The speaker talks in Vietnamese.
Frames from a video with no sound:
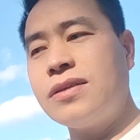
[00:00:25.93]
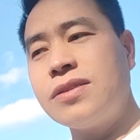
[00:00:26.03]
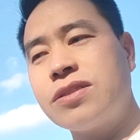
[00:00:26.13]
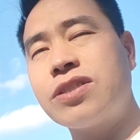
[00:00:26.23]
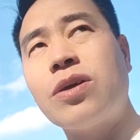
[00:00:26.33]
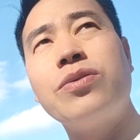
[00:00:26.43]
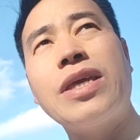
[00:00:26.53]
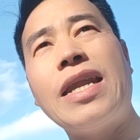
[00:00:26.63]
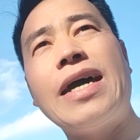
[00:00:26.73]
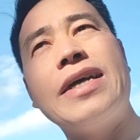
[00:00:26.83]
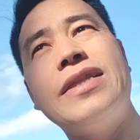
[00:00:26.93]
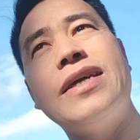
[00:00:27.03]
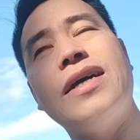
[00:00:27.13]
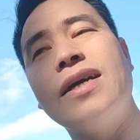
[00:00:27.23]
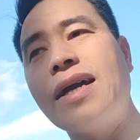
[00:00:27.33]
sau lũ nhá lại thì
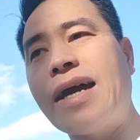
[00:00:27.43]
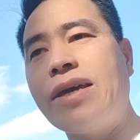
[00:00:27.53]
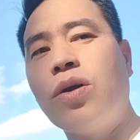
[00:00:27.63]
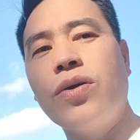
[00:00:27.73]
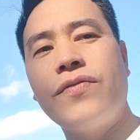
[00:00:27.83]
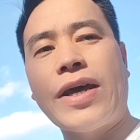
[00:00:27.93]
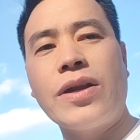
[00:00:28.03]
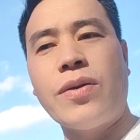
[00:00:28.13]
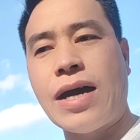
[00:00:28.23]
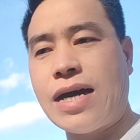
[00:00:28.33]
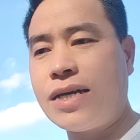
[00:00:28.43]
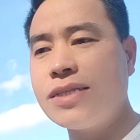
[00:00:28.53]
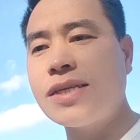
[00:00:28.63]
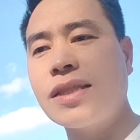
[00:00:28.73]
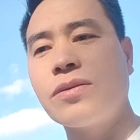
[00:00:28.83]
à, ngày hội văn hóa
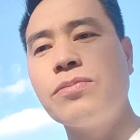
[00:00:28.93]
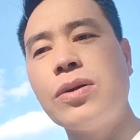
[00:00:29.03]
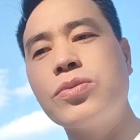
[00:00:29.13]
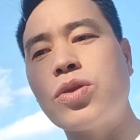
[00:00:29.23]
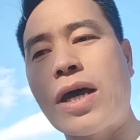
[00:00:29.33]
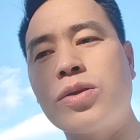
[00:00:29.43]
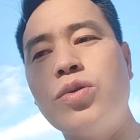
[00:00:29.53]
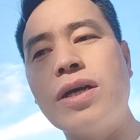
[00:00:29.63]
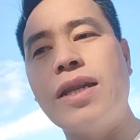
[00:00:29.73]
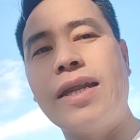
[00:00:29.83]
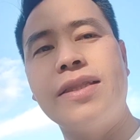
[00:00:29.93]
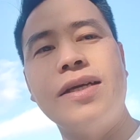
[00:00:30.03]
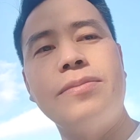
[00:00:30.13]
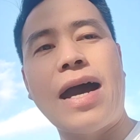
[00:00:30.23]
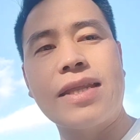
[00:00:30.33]
dân tộc Mông toàn quốc lần
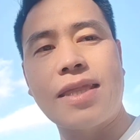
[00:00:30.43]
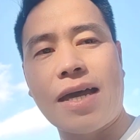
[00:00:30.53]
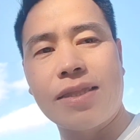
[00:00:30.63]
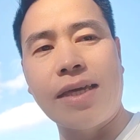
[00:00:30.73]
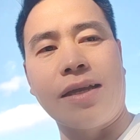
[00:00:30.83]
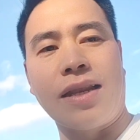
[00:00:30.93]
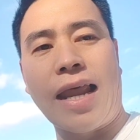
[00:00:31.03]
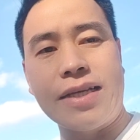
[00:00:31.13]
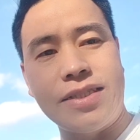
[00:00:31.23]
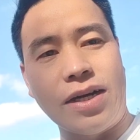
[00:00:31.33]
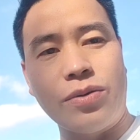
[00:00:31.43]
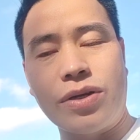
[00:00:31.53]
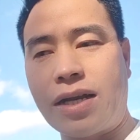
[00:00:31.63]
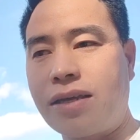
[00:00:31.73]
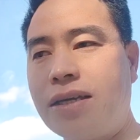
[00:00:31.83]
thứ ba tại tỉnh Lai Châu
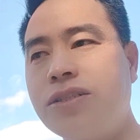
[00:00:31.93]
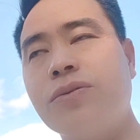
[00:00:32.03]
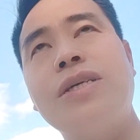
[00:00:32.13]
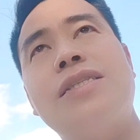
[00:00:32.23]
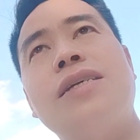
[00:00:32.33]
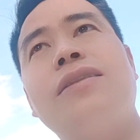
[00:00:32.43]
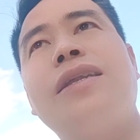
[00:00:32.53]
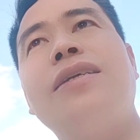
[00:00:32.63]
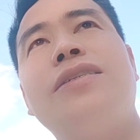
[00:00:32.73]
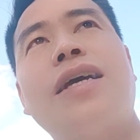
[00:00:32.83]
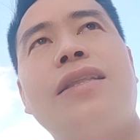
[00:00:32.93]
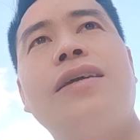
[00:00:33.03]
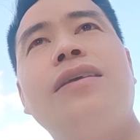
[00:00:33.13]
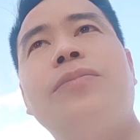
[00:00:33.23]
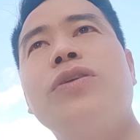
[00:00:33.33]
nó là giải trọng liệt dịch nên trà
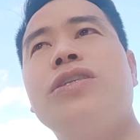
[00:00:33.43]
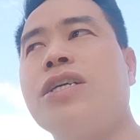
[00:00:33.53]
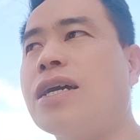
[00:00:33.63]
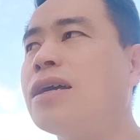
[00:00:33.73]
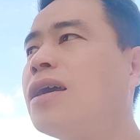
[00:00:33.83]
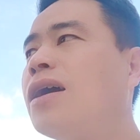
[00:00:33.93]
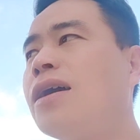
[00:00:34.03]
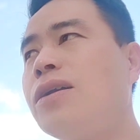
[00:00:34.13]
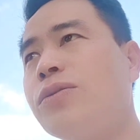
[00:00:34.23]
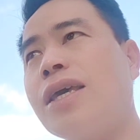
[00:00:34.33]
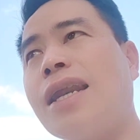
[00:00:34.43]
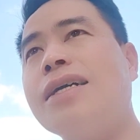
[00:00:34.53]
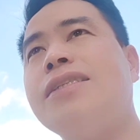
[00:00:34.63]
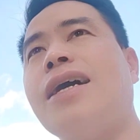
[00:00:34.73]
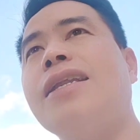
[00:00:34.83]
thế chả phong như sẽ đời lũ nhá lại
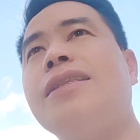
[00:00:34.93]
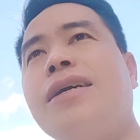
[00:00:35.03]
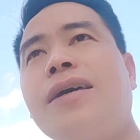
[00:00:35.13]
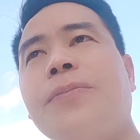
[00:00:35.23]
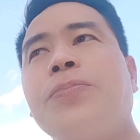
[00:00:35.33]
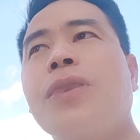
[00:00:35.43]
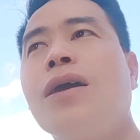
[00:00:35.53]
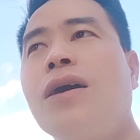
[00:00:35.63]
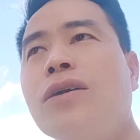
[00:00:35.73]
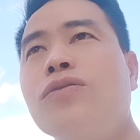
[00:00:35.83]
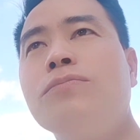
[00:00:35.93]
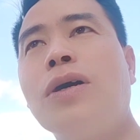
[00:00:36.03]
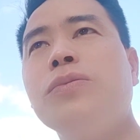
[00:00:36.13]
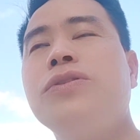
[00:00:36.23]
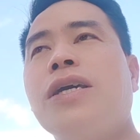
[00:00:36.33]
chỉ hai liên đán này họ lũ
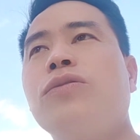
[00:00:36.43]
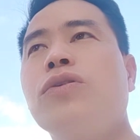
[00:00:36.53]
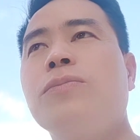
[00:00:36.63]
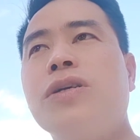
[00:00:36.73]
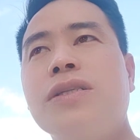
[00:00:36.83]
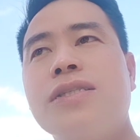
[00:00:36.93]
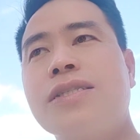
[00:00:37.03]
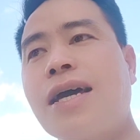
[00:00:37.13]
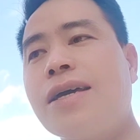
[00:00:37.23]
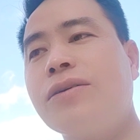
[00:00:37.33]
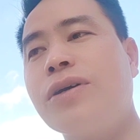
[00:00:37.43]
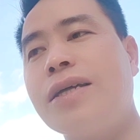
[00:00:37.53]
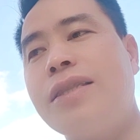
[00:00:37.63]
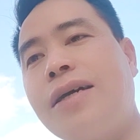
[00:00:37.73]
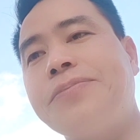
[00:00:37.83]
mông chế của mơ chạy ngoài tiệm